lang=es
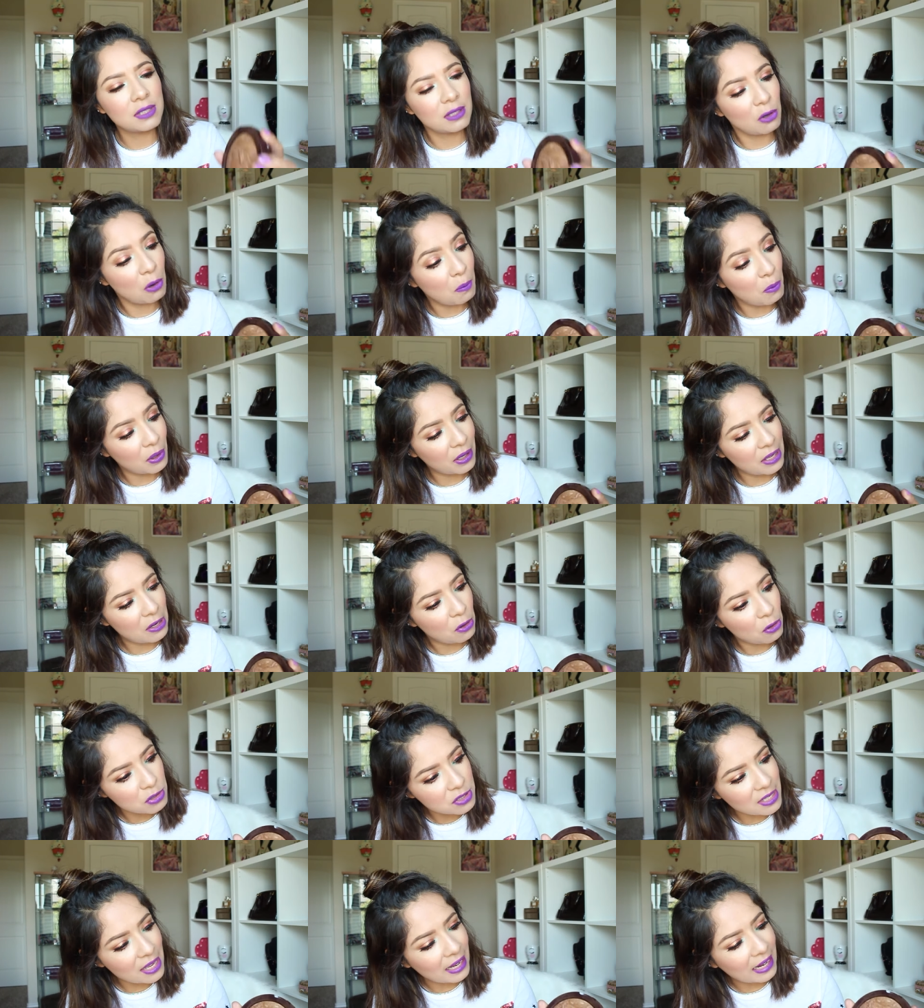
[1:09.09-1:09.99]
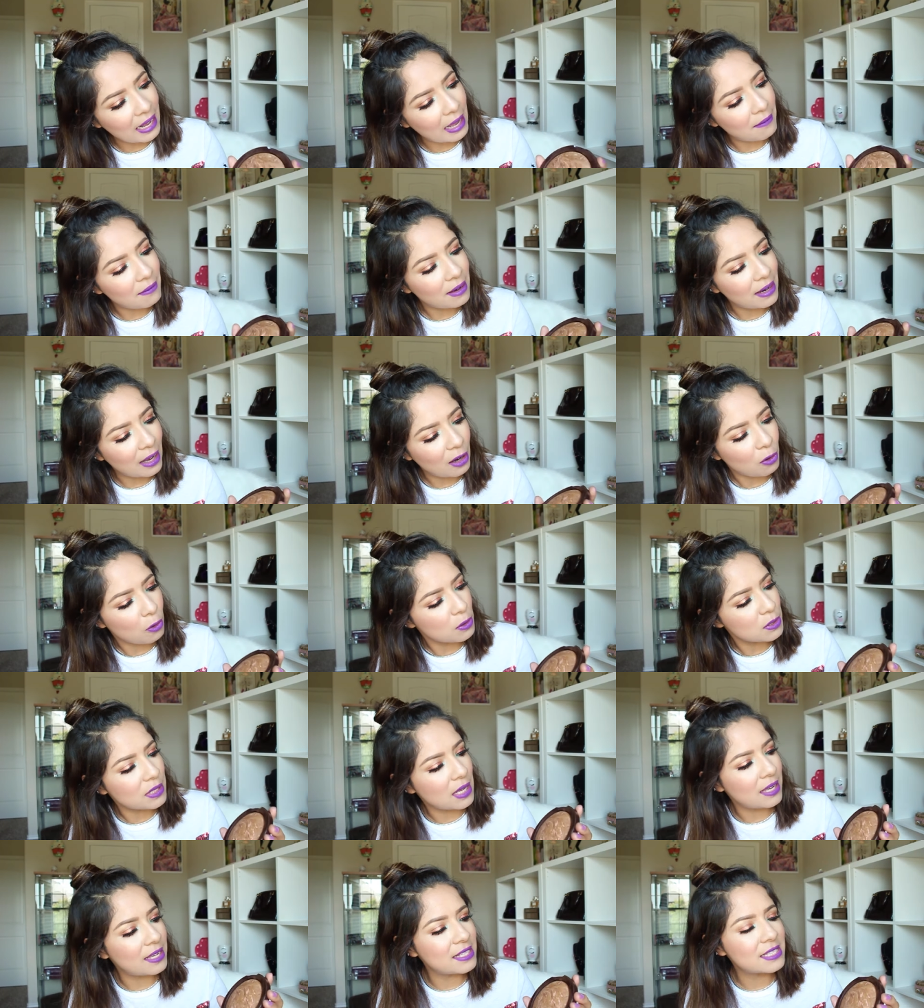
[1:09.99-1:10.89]
como que no se acaba la
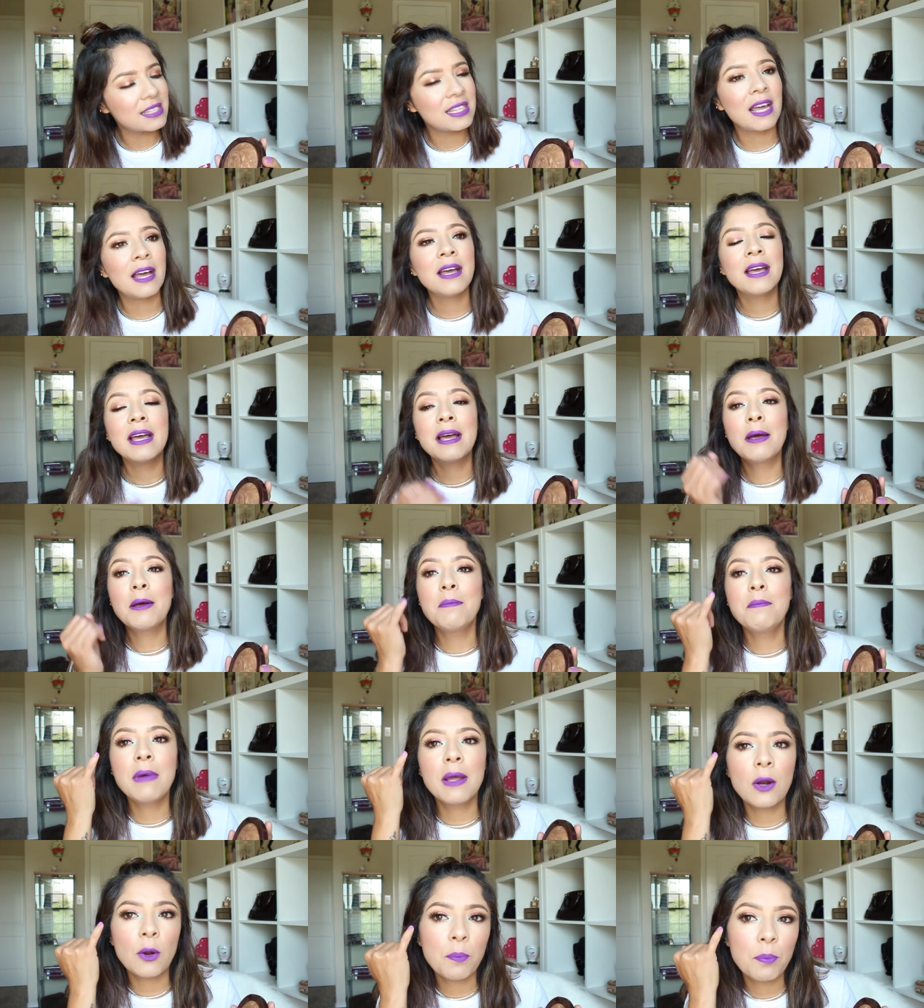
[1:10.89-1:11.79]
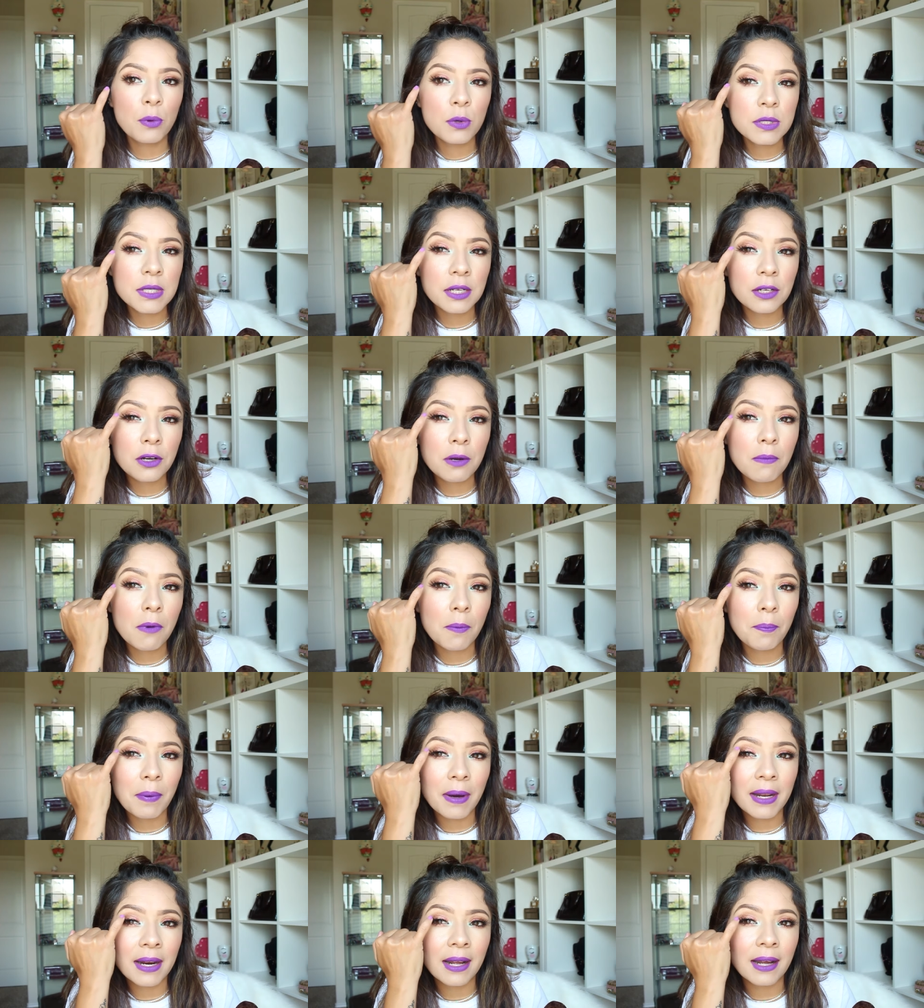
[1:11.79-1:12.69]
cosa esta. Me lo puse
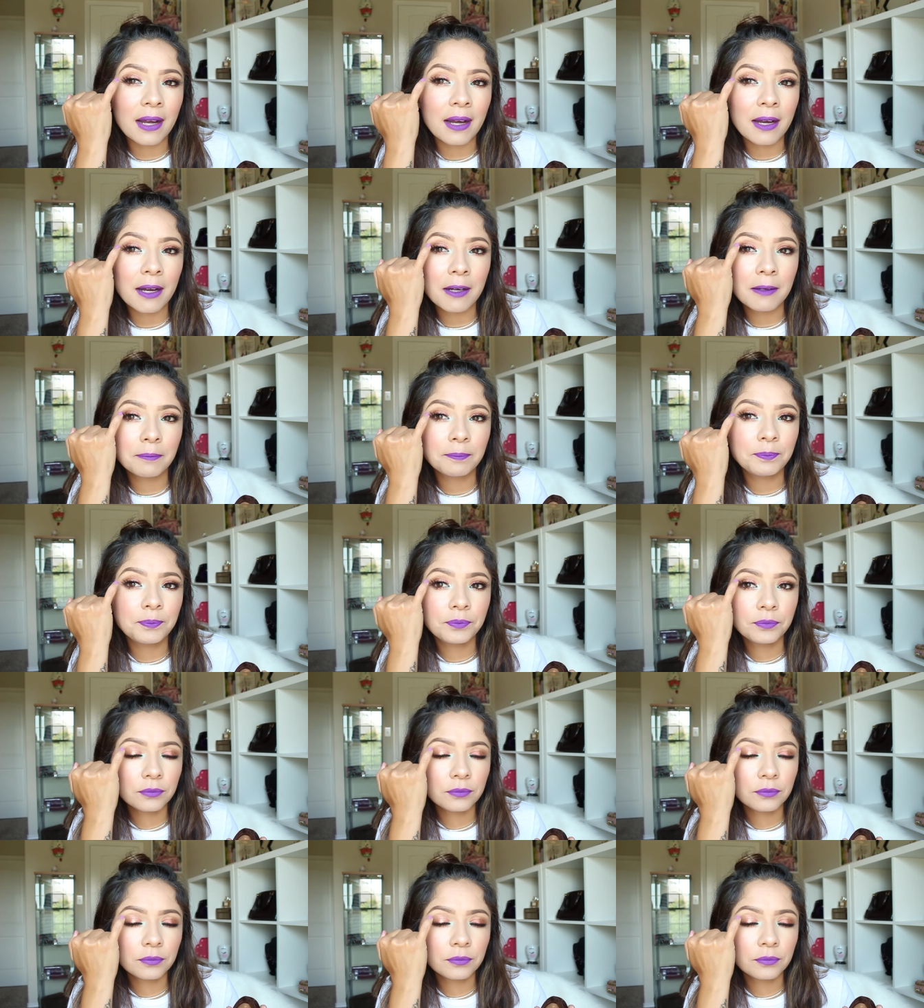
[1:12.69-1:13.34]
como para